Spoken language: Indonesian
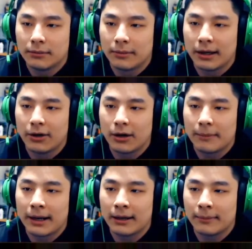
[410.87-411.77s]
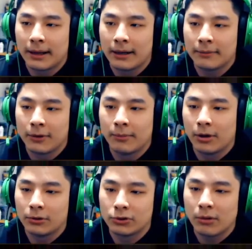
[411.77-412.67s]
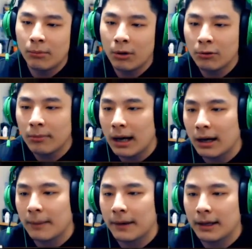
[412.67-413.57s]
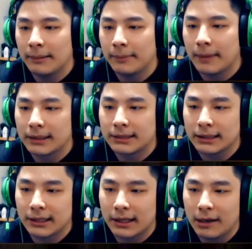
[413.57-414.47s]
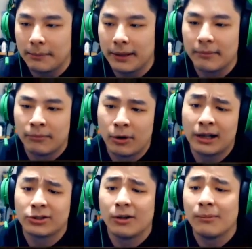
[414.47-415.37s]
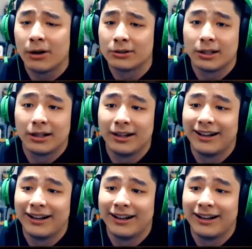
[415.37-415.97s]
Makanya orang pada pada ngomong sombong lu bang nggak pernah dibaca chat dalam game. Bukannya sombong cok.